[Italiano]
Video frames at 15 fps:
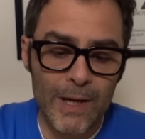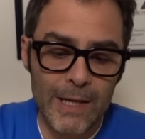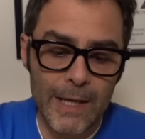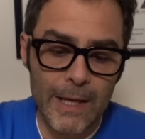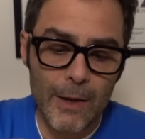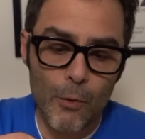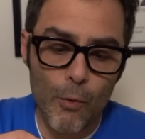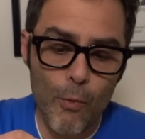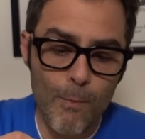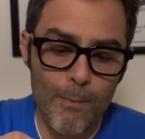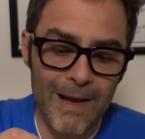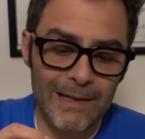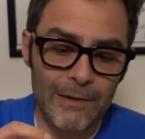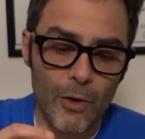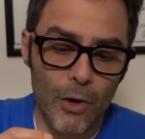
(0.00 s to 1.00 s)
Quindi
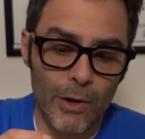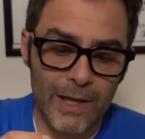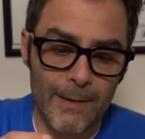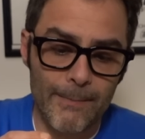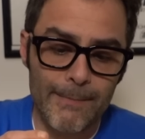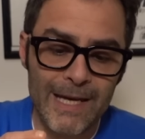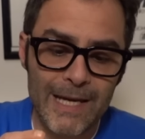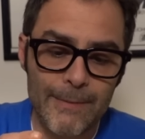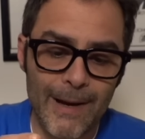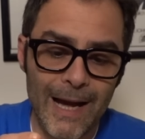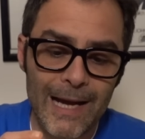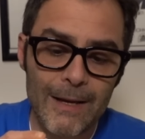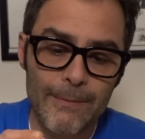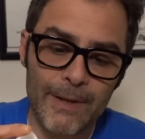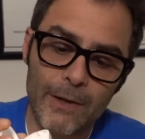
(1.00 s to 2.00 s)
un bel dock
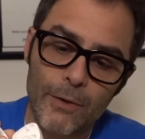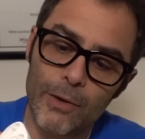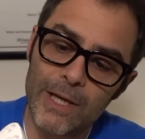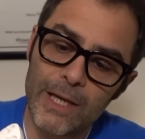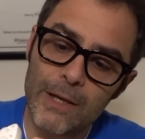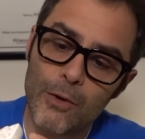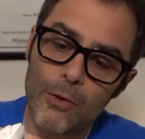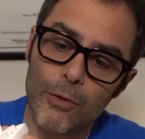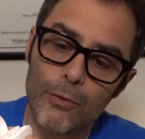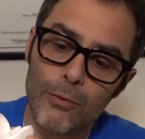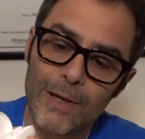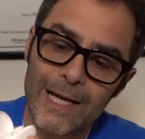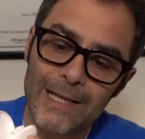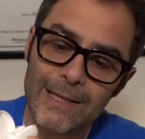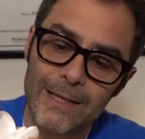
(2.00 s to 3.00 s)
minimale, piccolino,
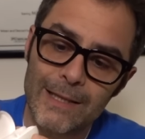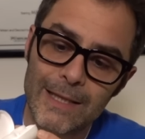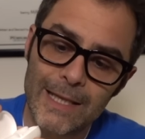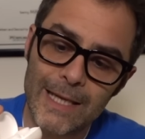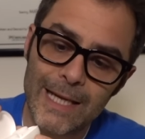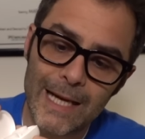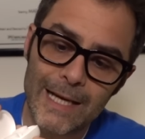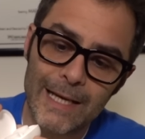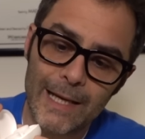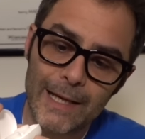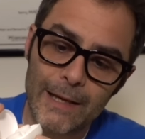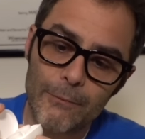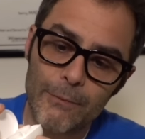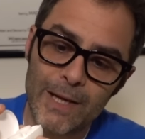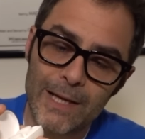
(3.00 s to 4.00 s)
con un LED di
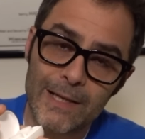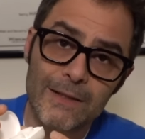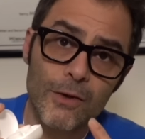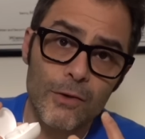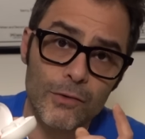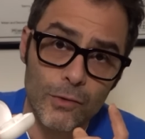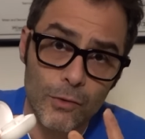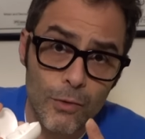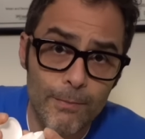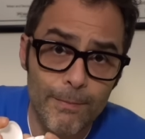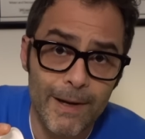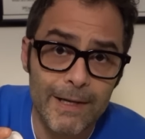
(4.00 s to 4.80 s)
ricarica che qui è nascosto,